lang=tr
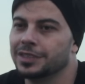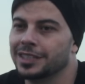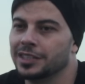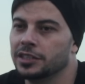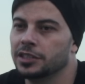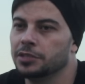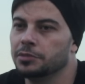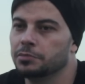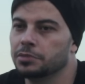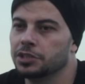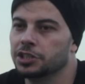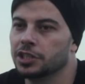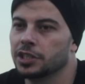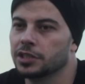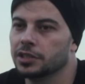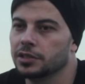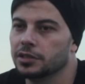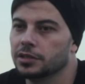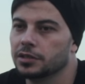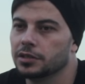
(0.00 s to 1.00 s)
dediğim bir
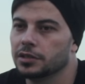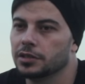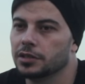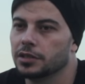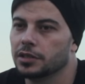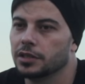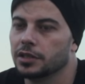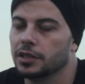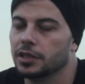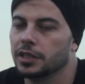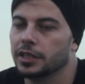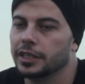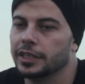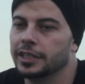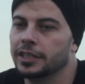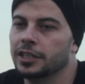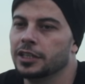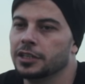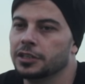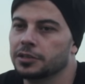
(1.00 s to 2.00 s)
şey
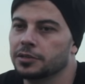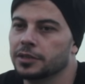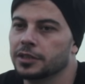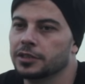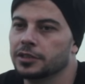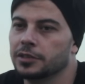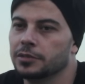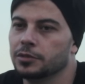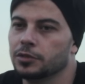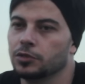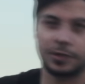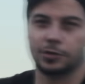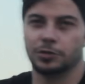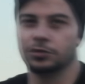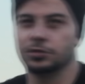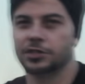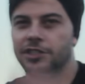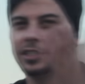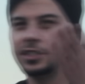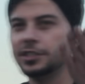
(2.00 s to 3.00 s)
İlla ki vardır ama
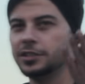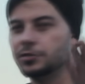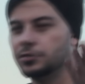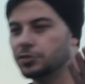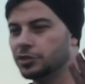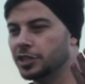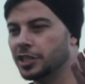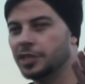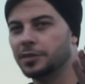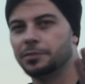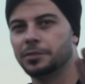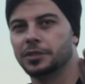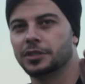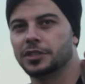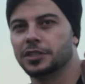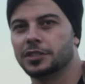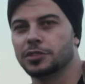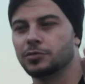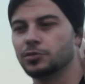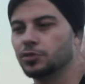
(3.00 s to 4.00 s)
onu senin şey
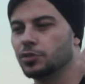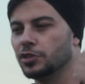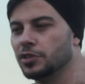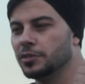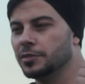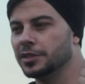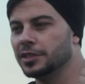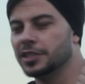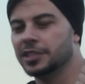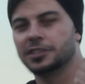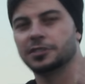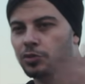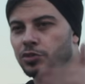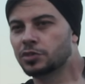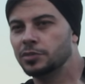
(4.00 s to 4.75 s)
yapman lazım, söylemen lazım.